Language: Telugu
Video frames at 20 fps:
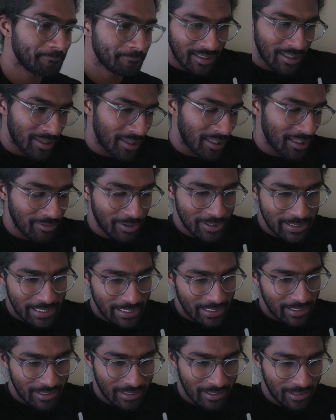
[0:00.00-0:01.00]
నిన్న ఐ వాజ్
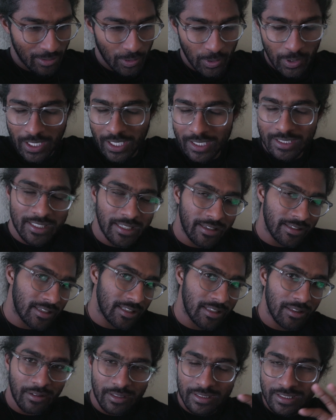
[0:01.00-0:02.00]
లైక్ ఓకే అది
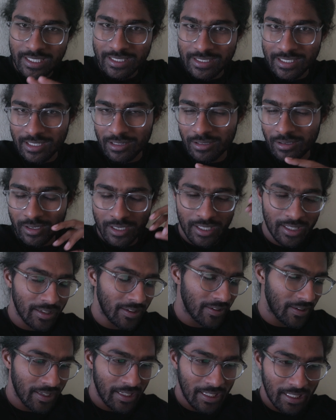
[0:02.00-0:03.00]
చేసేద్దాం ఇది చేసేద్దాం అని
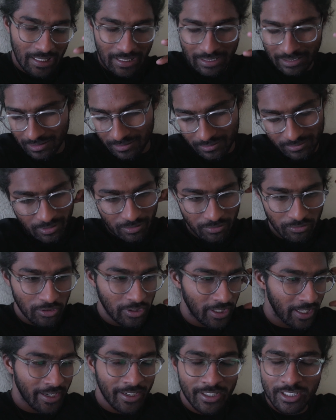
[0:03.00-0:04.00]
అన్ని నో
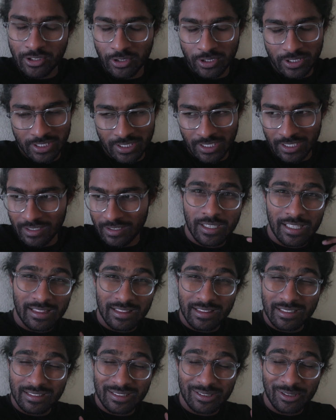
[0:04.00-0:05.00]
ఫుల్ ఎనర్జీ వచ్చింది
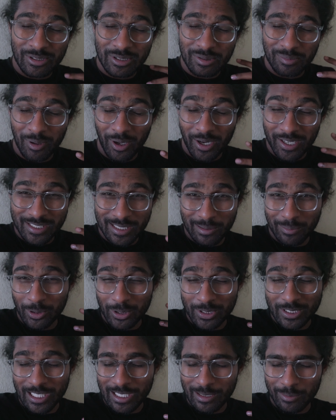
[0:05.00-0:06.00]
హెల్త్ కొంచెం బాడీ
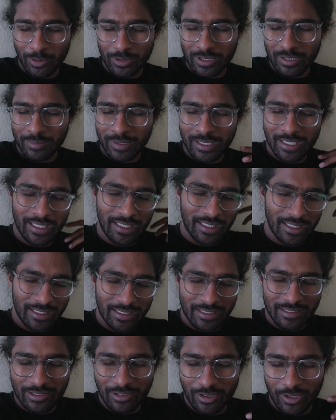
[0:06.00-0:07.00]
సపోర్ట్ చేయకపోతే మళ్ళీ
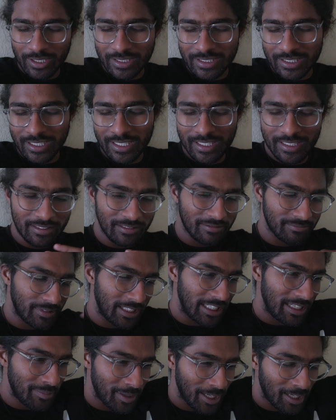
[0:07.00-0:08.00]
థాట్స్ అన్ని
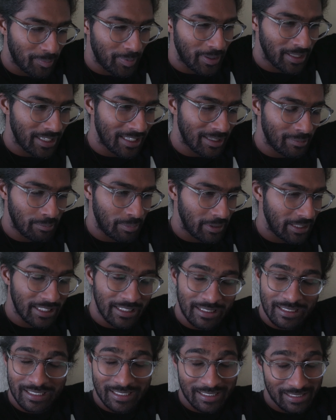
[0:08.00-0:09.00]
మళ్ళీ మారిపోయింది
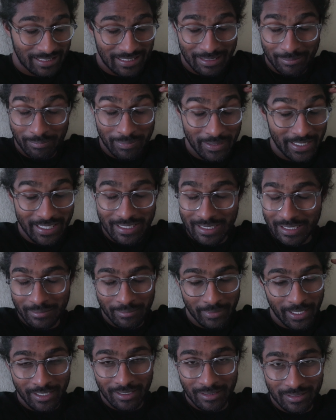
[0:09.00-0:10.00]
కంప్లీట్ కంప్లీట్గా
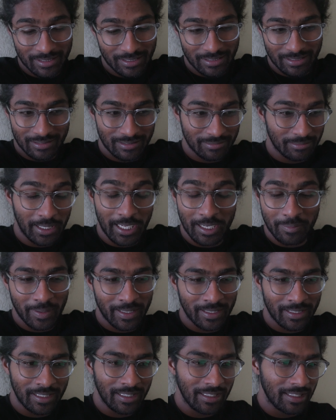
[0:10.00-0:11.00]
మైండ్
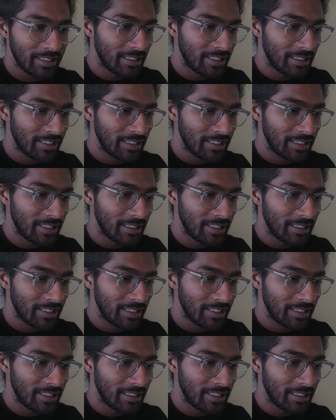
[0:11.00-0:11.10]
మారిపోయింది